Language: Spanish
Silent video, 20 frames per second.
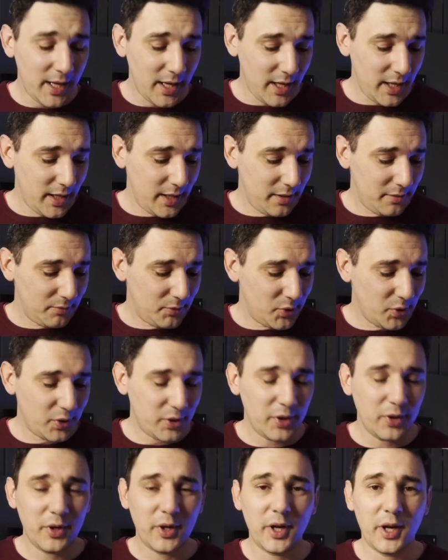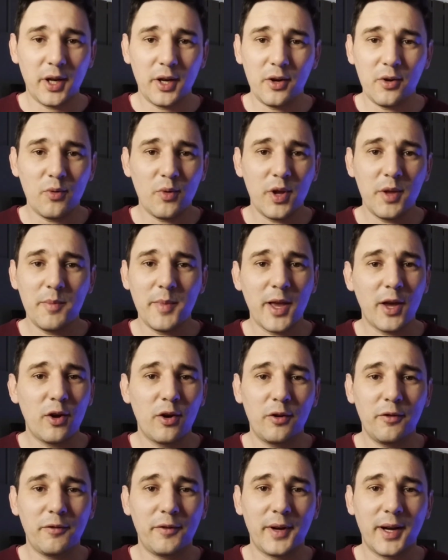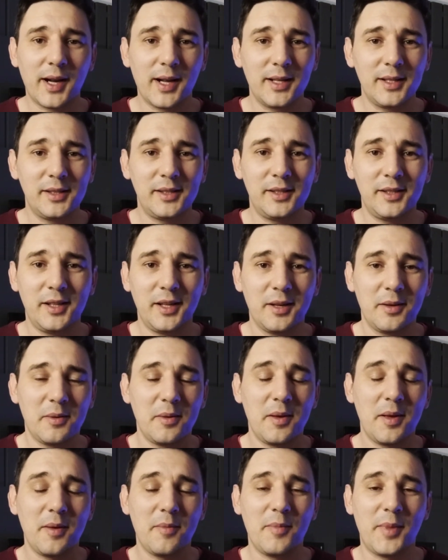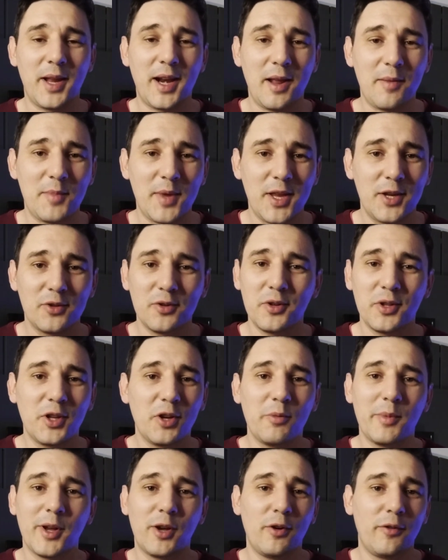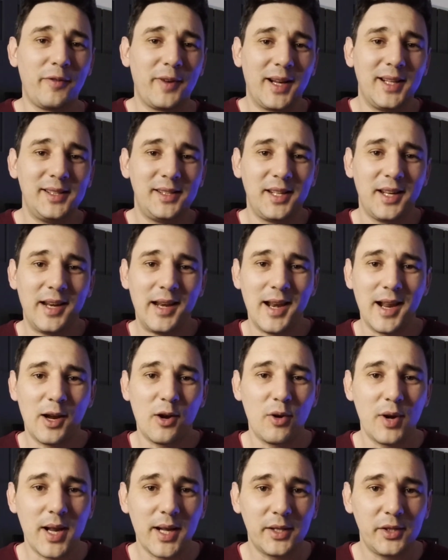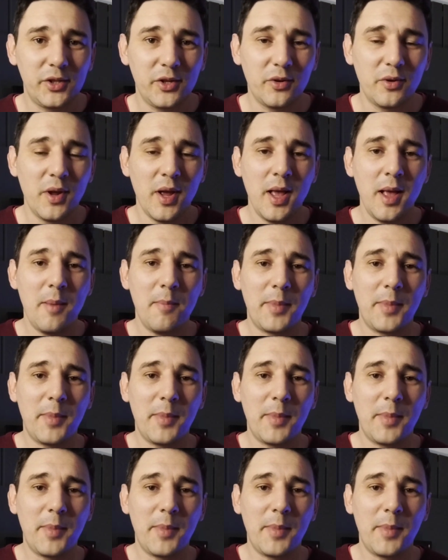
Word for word: Y yo creo que no hay mejor fragancia para mí, yo no tengo mejor fragancia en la colección